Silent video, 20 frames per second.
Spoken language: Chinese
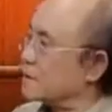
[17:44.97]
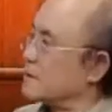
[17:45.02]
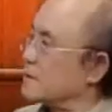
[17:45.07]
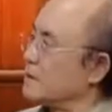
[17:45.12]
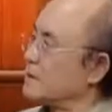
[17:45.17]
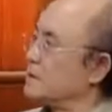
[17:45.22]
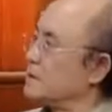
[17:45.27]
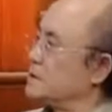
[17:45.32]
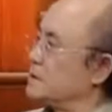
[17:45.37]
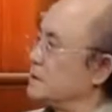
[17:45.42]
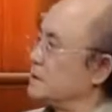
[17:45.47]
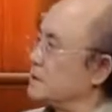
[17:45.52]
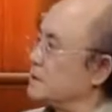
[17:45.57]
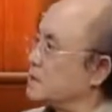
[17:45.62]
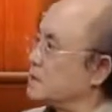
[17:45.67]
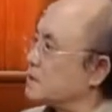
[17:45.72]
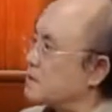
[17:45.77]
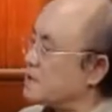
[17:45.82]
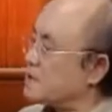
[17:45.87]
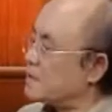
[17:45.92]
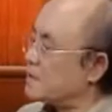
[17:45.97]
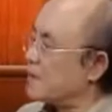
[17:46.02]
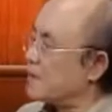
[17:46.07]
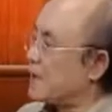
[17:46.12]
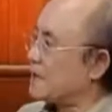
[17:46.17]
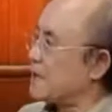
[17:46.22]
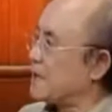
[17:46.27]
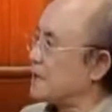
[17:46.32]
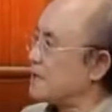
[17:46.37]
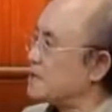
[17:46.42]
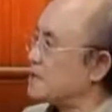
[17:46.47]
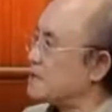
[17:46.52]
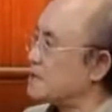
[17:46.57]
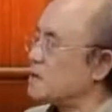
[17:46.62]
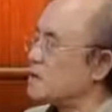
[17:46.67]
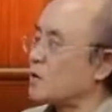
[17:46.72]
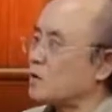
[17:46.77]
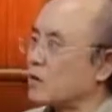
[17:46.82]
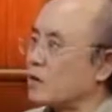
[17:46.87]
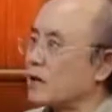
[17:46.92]
这个七八年、
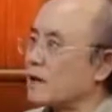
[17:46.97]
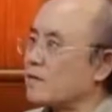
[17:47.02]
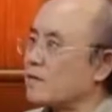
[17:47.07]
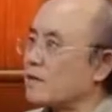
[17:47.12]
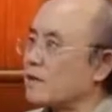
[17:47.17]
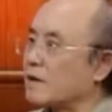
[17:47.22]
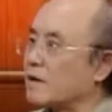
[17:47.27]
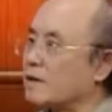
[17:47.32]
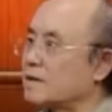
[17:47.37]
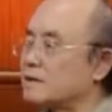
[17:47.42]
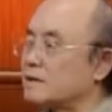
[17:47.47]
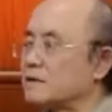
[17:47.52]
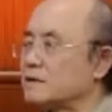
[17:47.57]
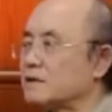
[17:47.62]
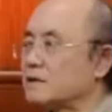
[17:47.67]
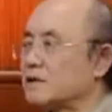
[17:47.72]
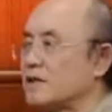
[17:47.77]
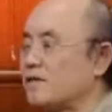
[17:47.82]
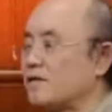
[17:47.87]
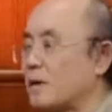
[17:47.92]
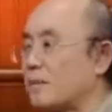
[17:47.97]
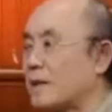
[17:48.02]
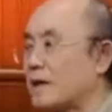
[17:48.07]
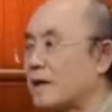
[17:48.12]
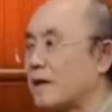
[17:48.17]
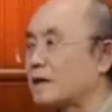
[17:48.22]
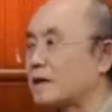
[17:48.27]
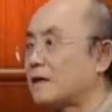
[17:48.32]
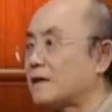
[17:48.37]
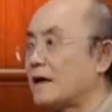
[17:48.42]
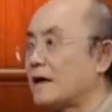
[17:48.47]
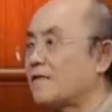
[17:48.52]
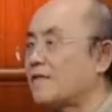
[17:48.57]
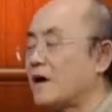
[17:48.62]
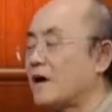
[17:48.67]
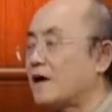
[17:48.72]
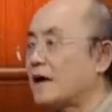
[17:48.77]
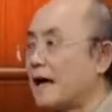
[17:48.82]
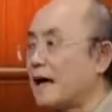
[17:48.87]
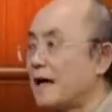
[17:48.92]
七九年，这方面改革开
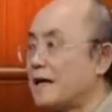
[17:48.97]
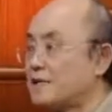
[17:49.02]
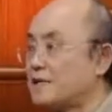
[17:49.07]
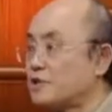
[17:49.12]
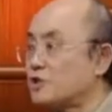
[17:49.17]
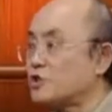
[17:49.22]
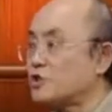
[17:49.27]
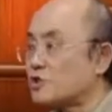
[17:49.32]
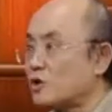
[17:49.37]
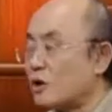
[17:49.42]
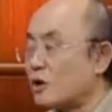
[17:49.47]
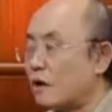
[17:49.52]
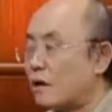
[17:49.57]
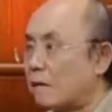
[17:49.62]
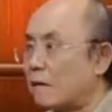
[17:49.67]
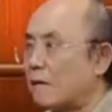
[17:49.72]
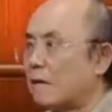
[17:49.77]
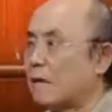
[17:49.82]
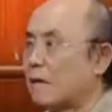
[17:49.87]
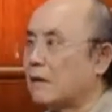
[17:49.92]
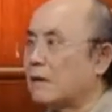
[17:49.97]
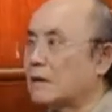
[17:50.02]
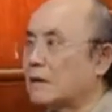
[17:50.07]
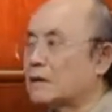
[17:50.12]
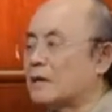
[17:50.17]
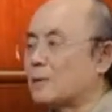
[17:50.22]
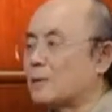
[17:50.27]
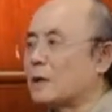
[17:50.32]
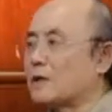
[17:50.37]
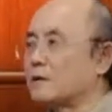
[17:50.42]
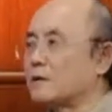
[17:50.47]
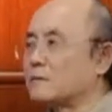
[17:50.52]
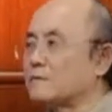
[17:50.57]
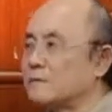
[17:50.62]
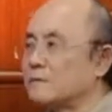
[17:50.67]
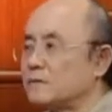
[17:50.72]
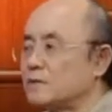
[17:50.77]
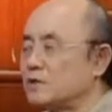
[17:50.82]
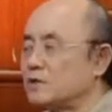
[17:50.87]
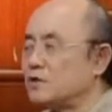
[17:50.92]
放开始了，那么
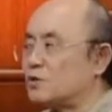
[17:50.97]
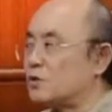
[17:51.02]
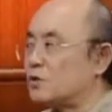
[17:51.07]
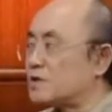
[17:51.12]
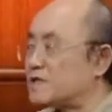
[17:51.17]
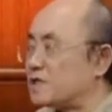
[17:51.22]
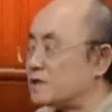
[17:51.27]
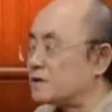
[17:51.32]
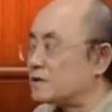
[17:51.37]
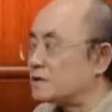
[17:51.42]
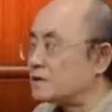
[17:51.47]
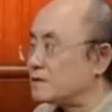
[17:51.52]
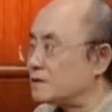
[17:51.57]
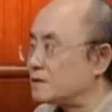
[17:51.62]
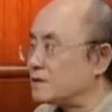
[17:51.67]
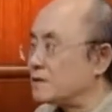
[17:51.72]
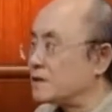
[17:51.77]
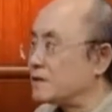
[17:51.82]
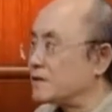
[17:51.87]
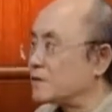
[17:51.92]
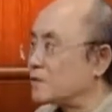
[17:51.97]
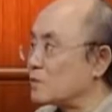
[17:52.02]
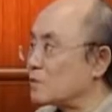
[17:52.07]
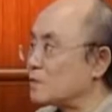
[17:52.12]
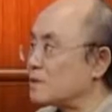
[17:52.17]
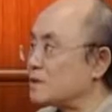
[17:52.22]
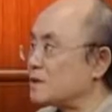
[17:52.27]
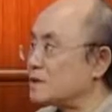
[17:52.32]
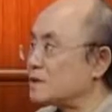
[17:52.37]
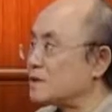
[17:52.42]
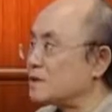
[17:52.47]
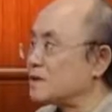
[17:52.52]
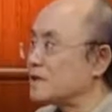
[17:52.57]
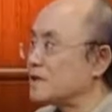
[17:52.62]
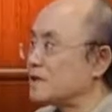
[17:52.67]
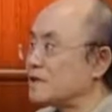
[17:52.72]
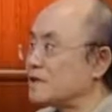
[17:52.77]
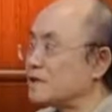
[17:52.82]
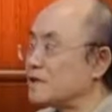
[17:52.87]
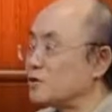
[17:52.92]
一种新的东西，
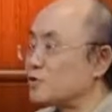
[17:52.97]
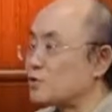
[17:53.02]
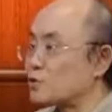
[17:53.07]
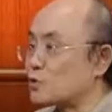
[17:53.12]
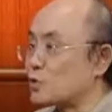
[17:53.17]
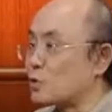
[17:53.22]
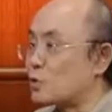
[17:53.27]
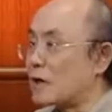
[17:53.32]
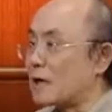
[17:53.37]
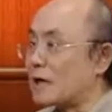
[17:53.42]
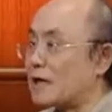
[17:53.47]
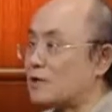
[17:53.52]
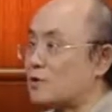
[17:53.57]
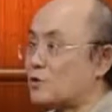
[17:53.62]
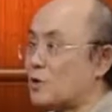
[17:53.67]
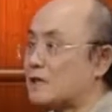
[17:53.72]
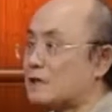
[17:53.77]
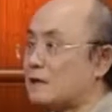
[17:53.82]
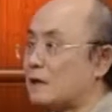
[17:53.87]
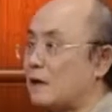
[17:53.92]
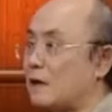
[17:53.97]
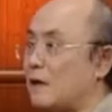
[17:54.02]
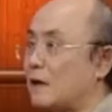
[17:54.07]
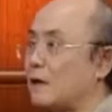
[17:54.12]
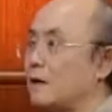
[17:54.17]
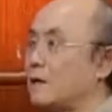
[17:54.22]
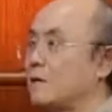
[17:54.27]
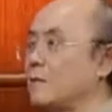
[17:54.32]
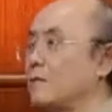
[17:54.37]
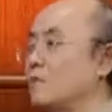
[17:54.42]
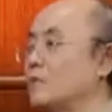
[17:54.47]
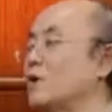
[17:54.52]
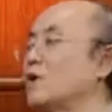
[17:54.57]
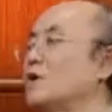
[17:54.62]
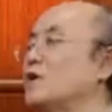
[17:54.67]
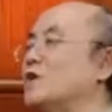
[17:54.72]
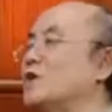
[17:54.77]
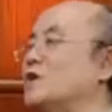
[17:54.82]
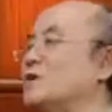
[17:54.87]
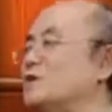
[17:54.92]
一个技术手段开始传进来了，
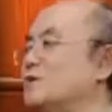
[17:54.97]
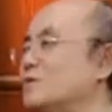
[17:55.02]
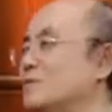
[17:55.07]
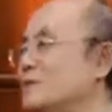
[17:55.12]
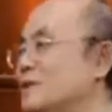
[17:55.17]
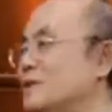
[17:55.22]
合